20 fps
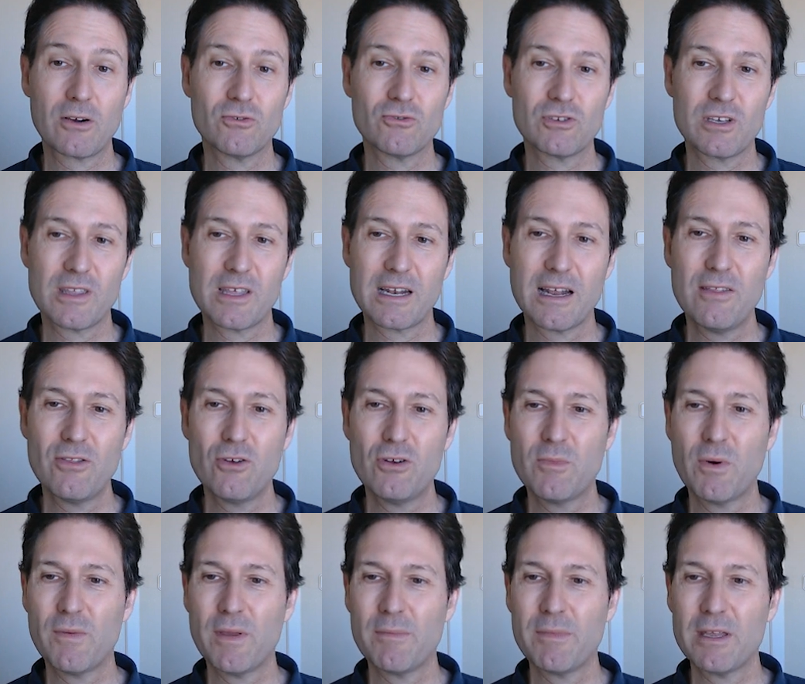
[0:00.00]
considerando el
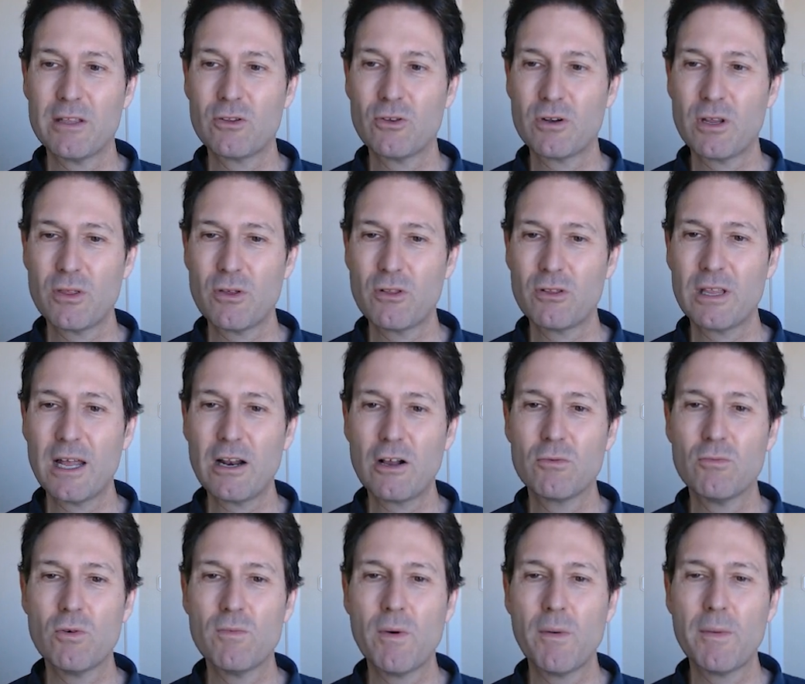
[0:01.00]
movimiento horizontal
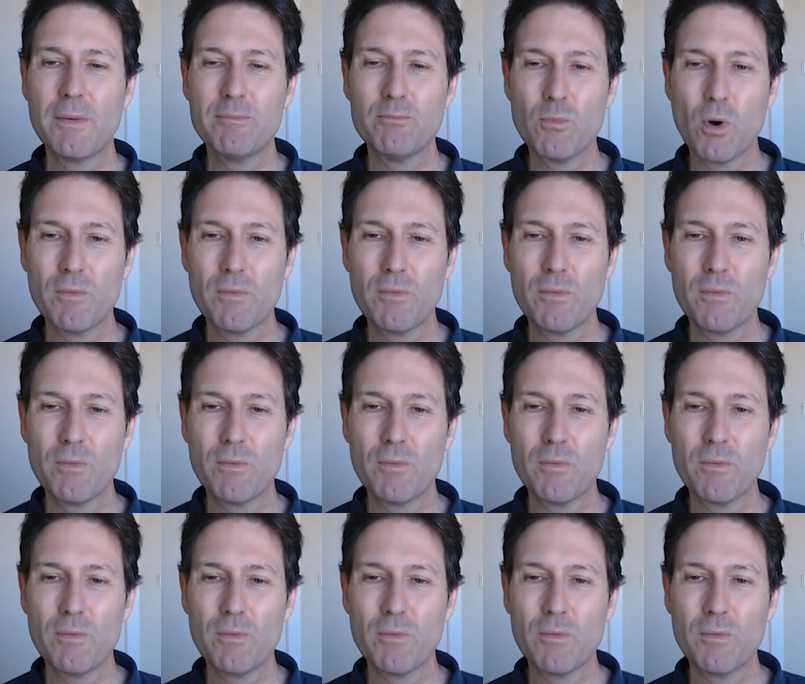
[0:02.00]
como un